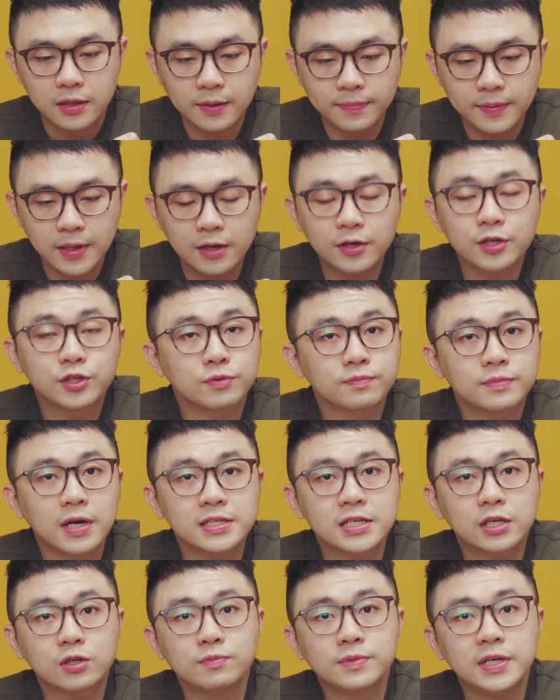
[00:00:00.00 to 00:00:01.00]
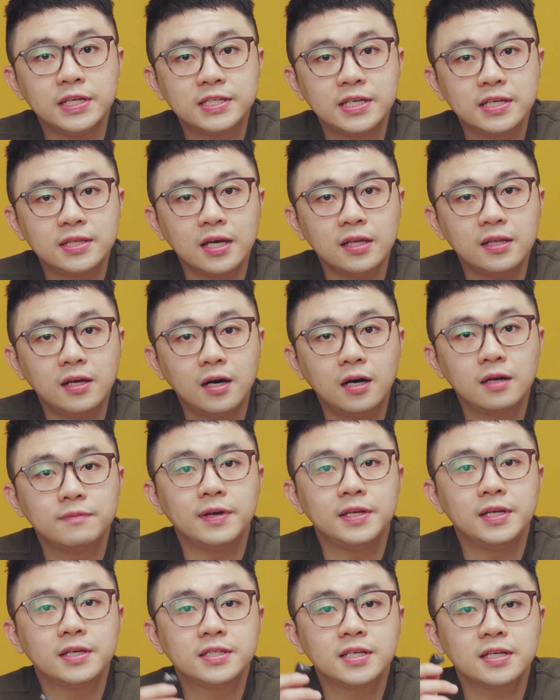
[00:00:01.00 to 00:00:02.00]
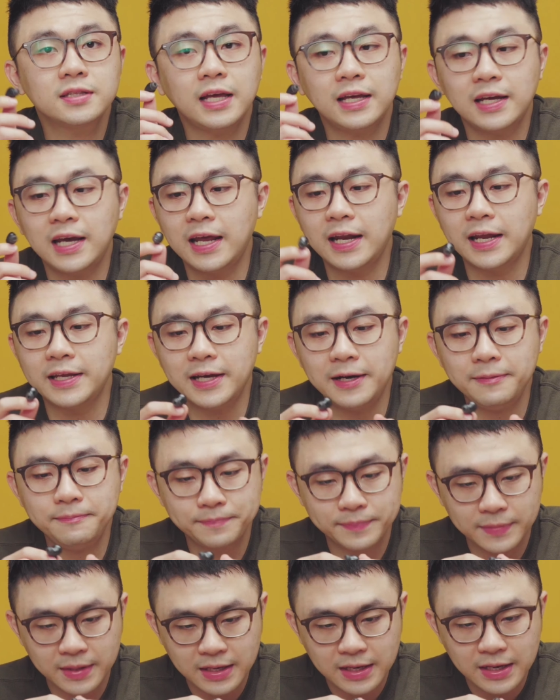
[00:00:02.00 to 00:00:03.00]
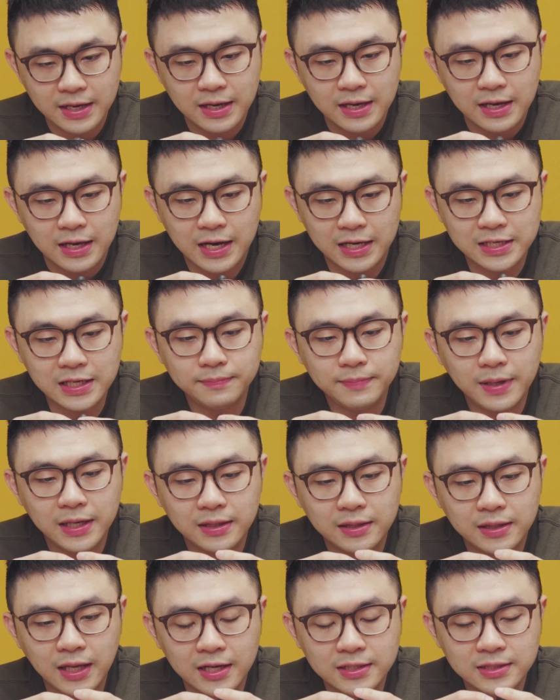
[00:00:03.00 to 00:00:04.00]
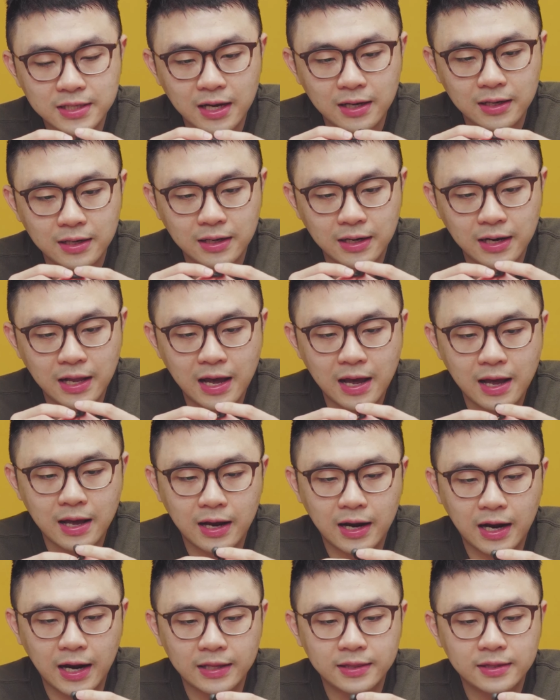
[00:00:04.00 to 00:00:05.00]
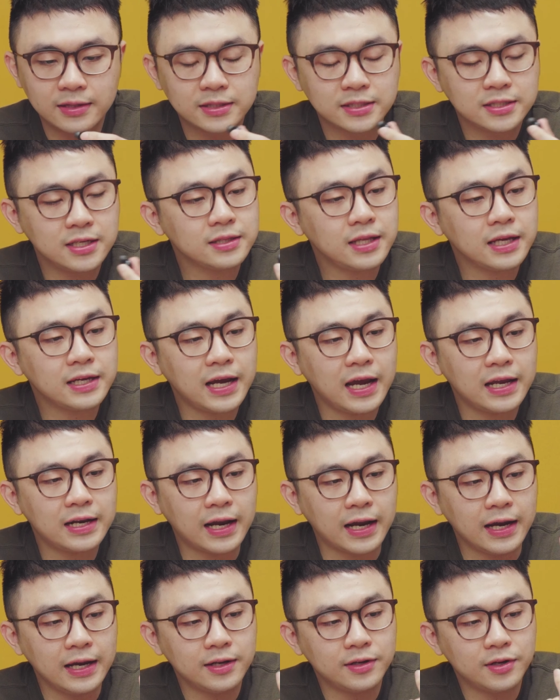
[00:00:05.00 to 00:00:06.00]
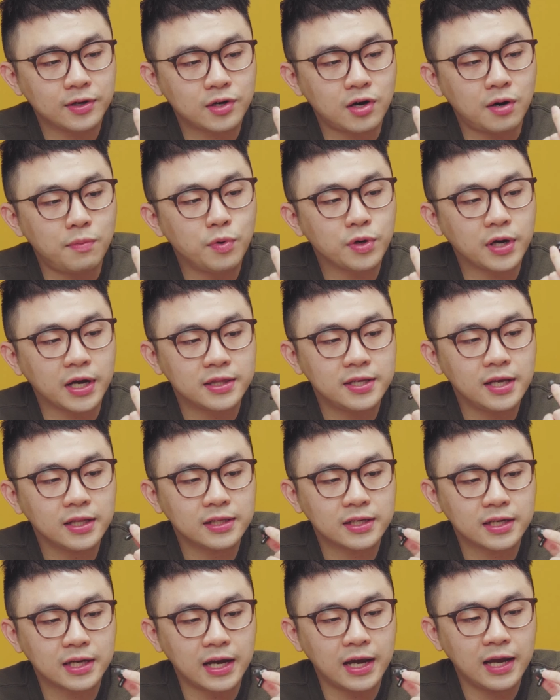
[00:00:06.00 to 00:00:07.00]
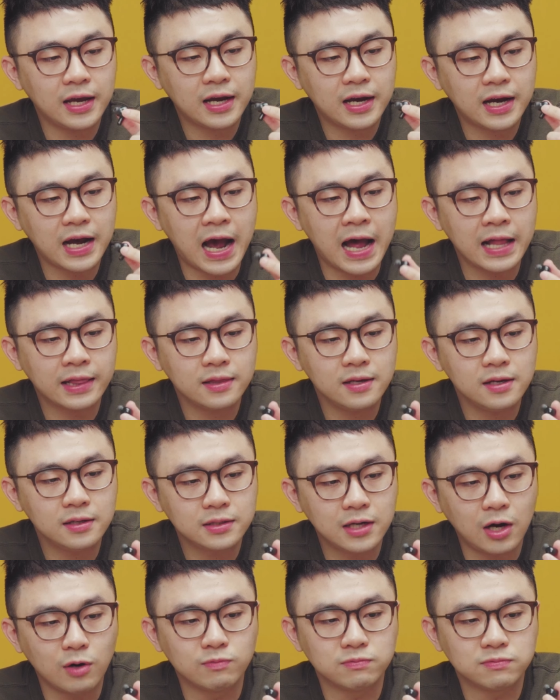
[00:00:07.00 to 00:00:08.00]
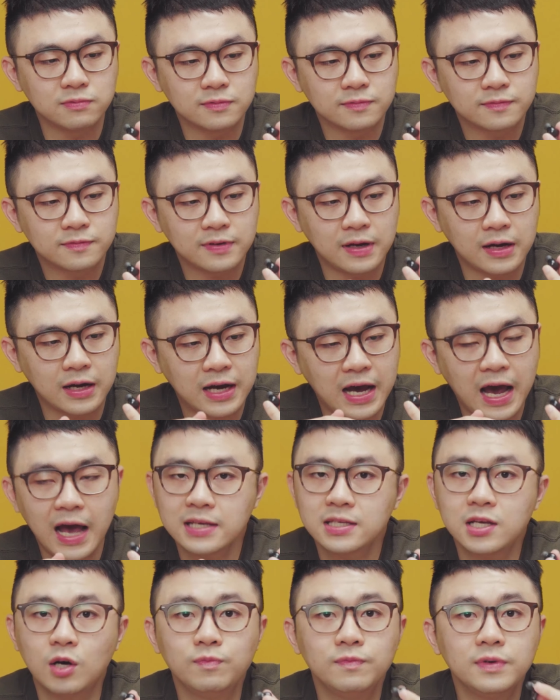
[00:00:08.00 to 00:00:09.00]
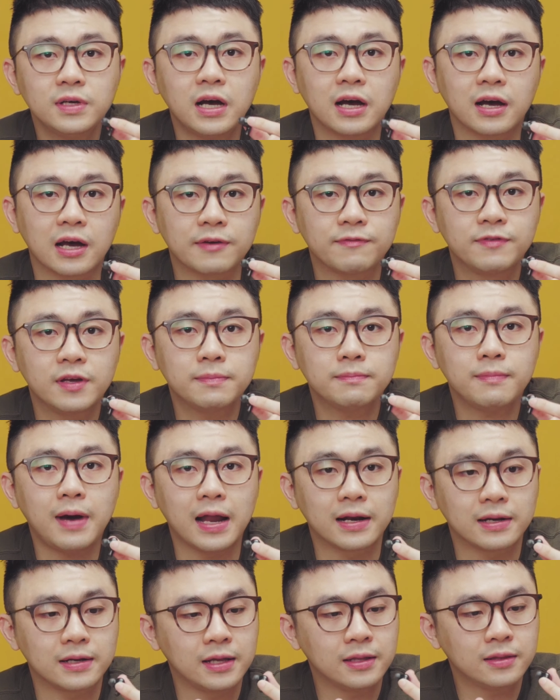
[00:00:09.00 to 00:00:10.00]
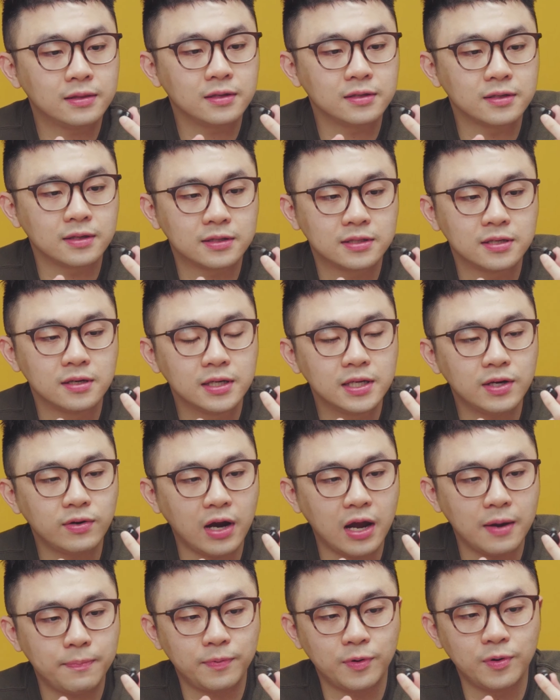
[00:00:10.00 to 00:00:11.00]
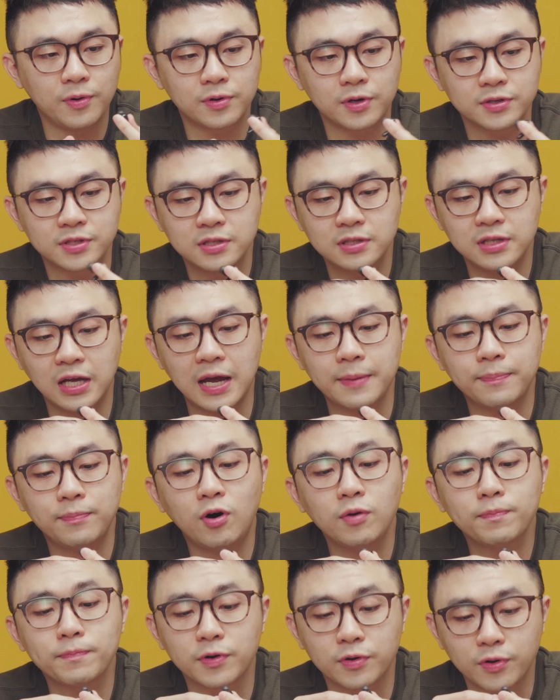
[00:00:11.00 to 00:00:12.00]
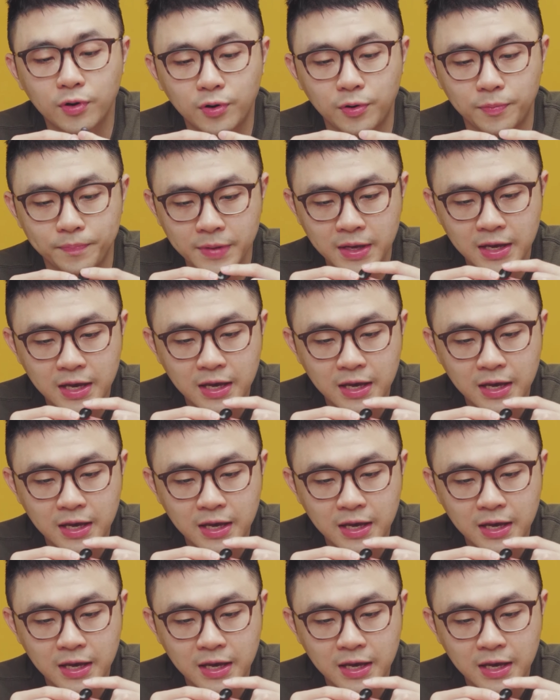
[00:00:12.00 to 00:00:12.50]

tiếp theo thì chúng ta sẽ cùng nhìn chi tiết hơn về những chiếc tai nghe này nhé cá nhân mình thấy rằng là cái chiếc tai nghe này nó có một cái thiết kế khá tương đồng và khá giống với cả cái phiên bản đến từ thương hiệu Apple đó chính là AirPods Pro